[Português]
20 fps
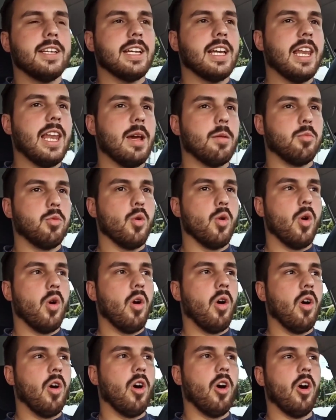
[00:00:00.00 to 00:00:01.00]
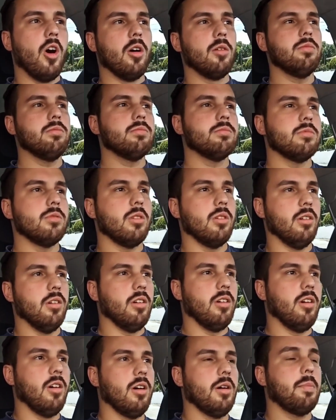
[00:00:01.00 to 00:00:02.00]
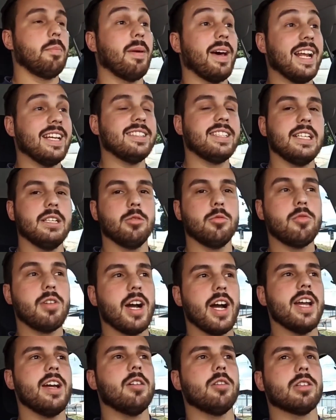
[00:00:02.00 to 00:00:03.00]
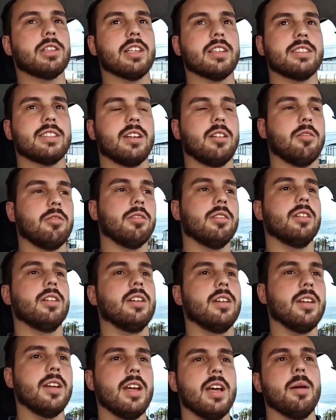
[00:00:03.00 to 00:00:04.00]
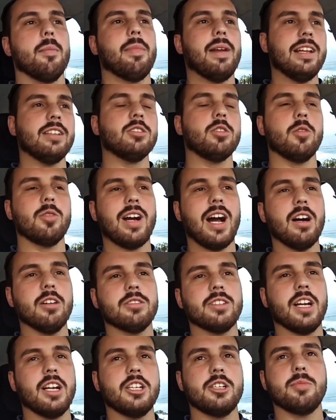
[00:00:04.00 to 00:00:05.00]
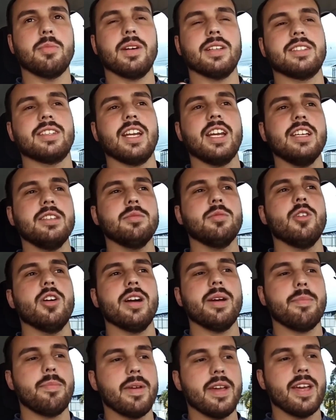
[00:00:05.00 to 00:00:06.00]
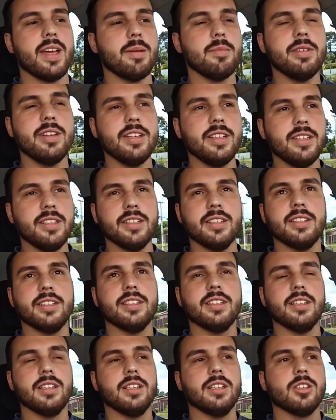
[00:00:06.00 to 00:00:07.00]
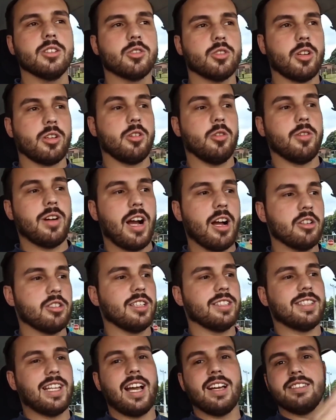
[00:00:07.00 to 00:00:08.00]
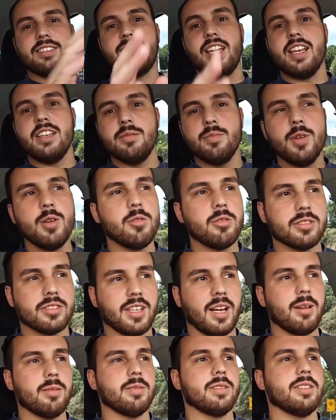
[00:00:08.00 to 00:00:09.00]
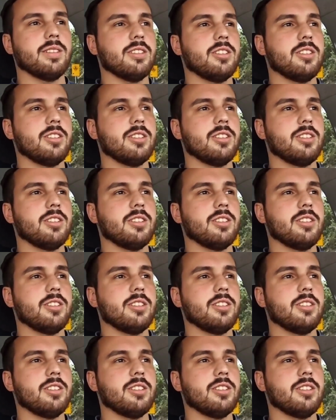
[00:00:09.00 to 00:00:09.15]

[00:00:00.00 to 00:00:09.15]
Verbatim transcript: Ele é bom, Parece que não ganha rotação. Parece que o carro tá tipo a 3000 mil RPM, só que o carro já tá a 6000, mil, sabe?